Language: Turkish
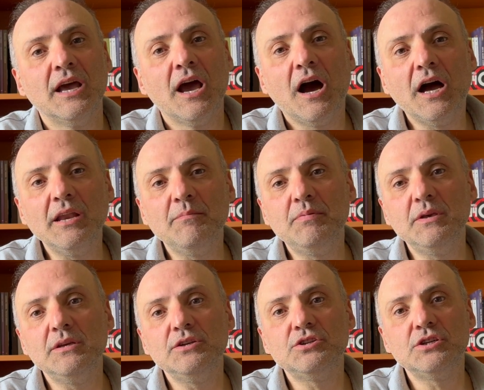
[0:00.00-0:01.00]
Hani bir
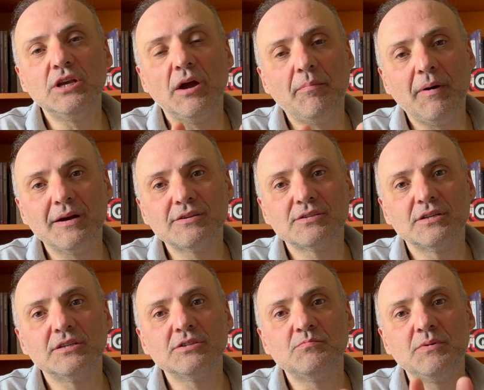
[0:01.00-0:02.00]
işi
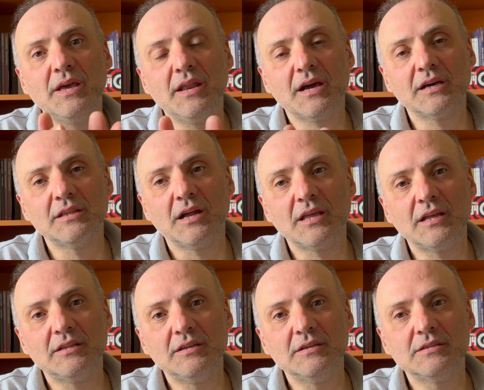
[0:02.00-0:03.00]
yaparsınız, bir yere kadar
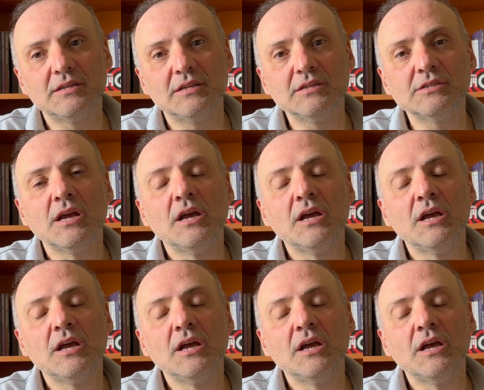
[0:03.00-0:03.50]
getirirsiniz,